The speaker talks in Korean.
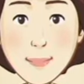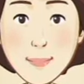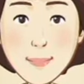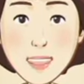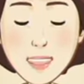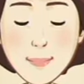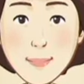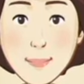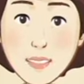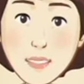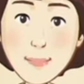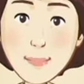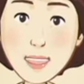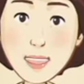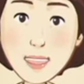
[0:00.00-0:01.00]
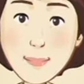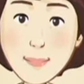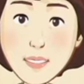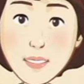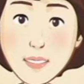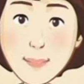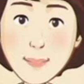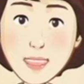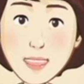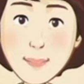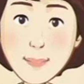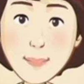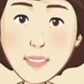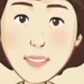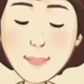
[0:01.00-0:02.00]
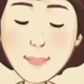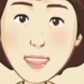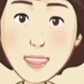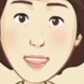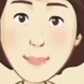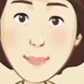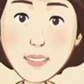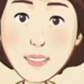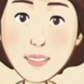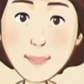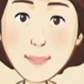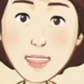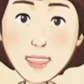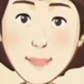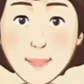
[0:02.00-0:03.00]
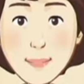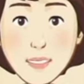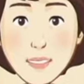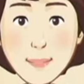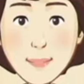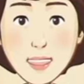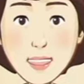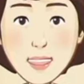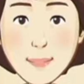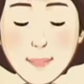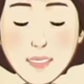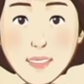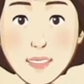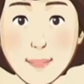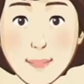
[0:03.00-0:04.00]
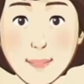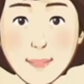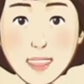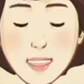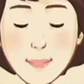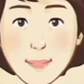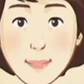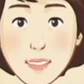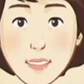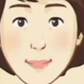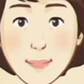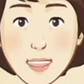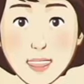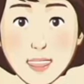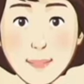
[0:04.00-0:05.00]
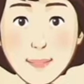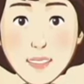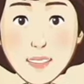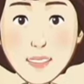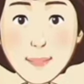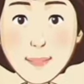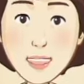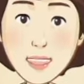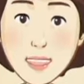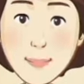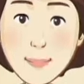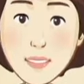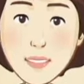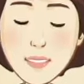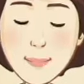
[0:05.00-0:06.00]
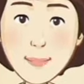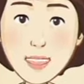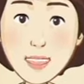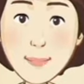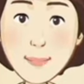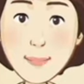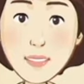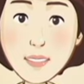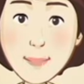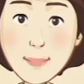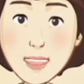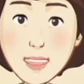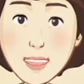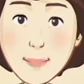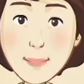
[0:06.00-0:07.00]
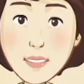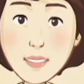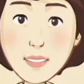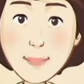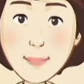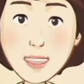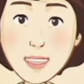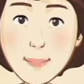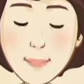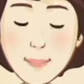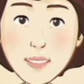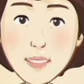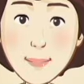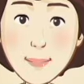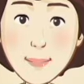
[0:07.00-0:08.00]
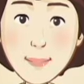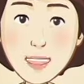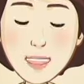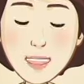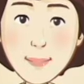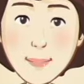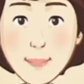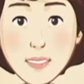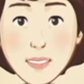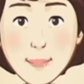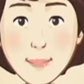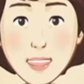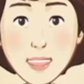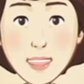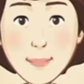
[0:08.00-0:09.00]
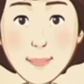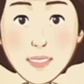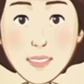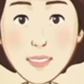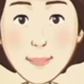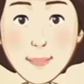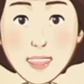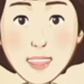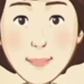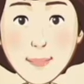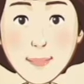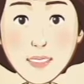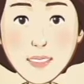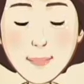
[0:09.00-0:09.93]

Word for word: 암 치료 때문에 면역 기능이 낮아지는 시기엔 질 삽입을 삼가하시고 포옹이나 키스, 신체적 접촉과 M으로 대신하는 게